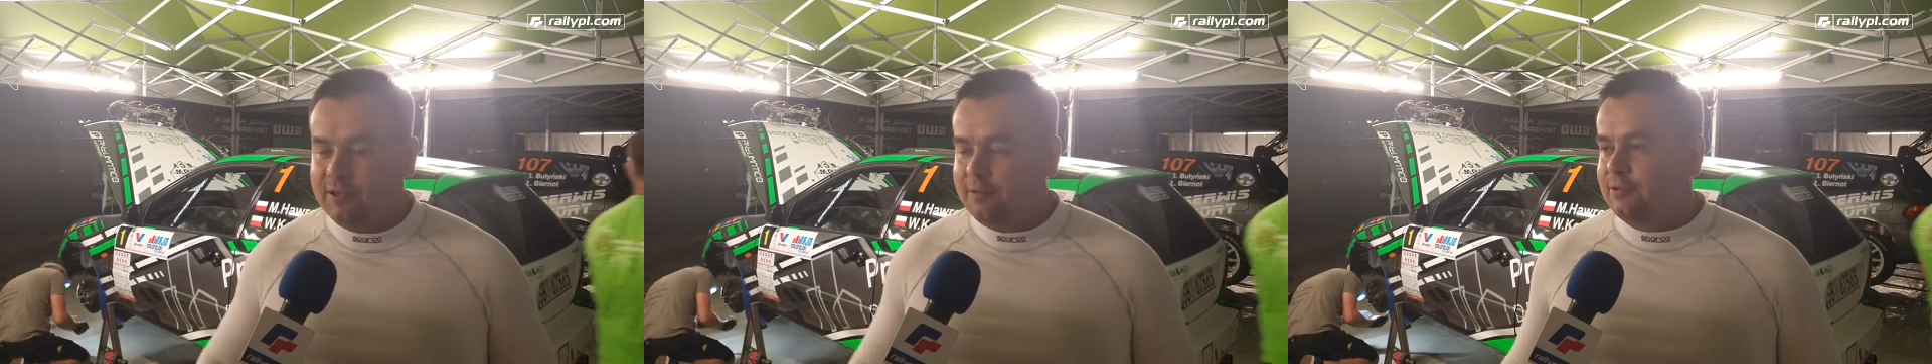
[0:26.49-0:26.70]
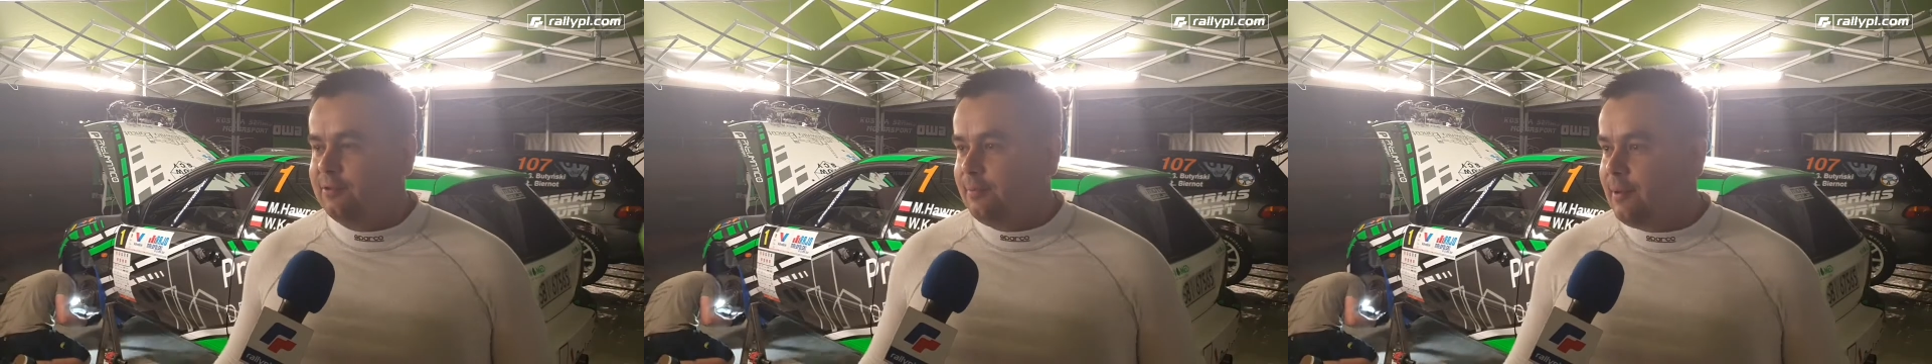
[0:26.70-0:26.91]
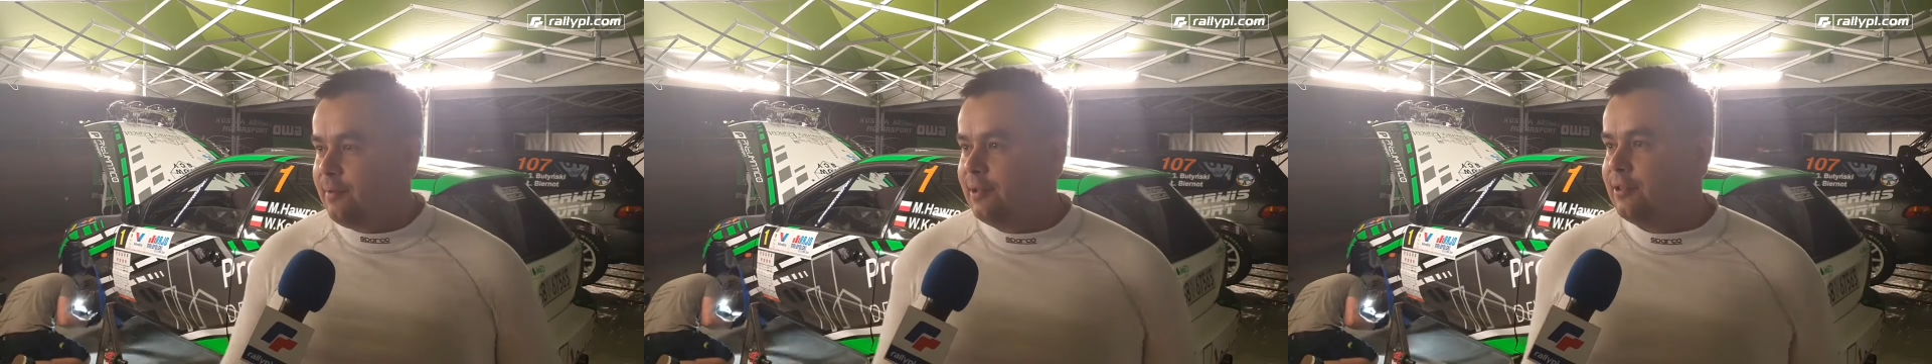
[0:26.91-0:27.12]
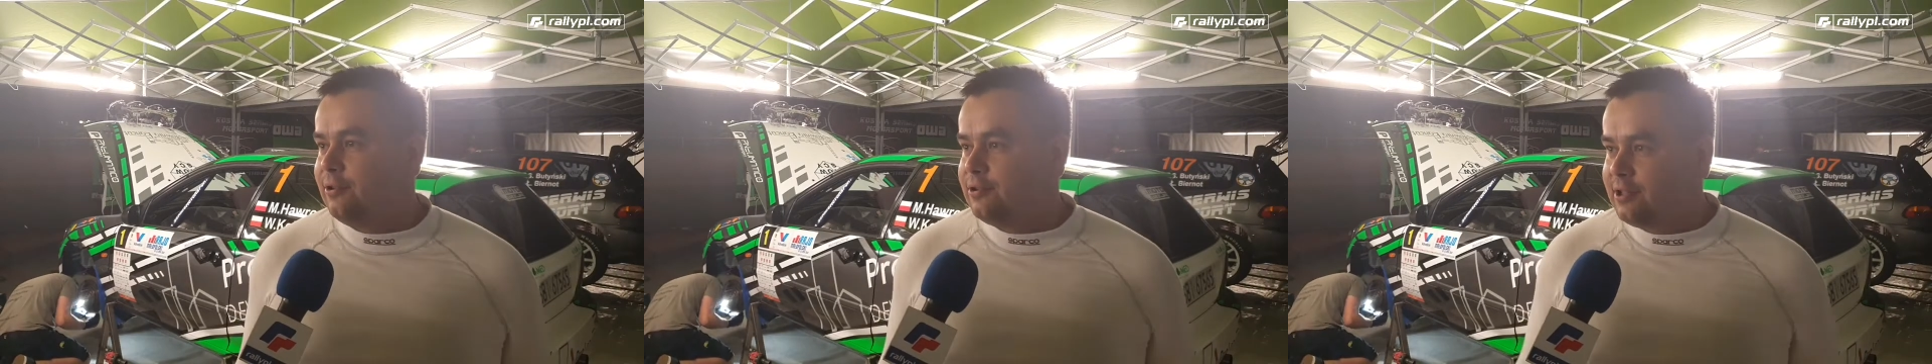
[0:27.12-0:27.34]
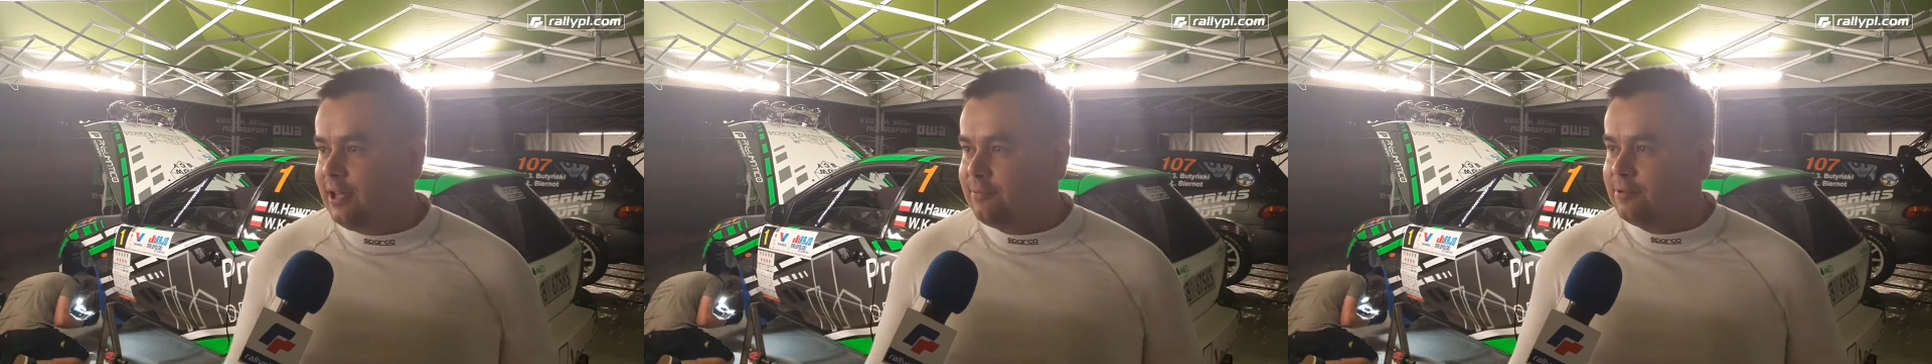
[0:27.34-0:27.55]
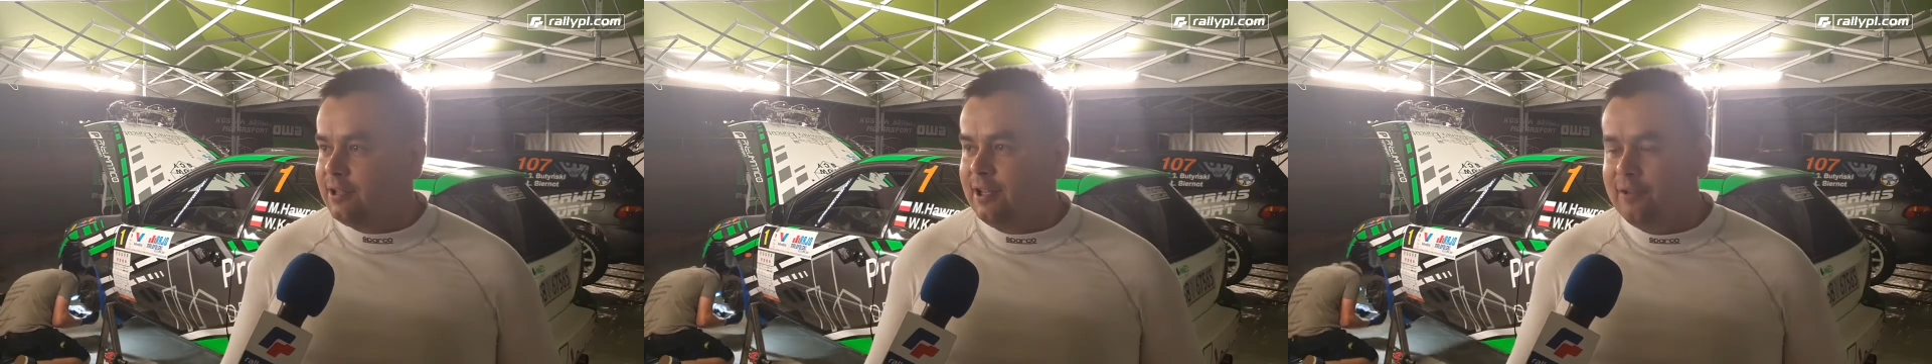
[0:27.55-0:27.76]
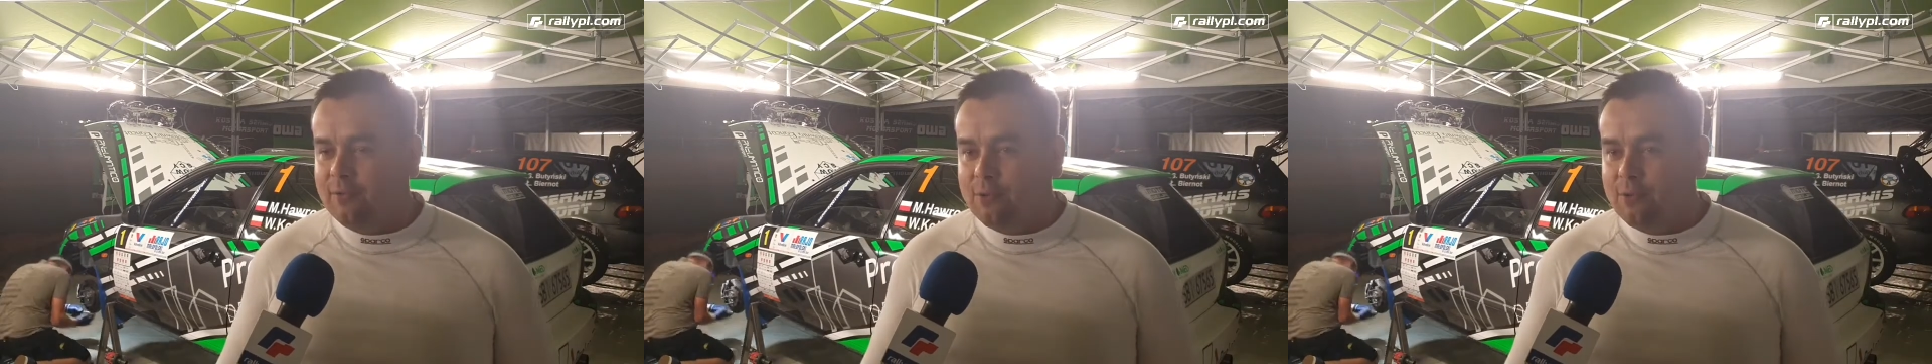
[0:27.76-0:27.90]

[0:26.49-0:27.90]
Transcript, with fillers: że nie wiem, czy nie mam jakiegoś kapcia.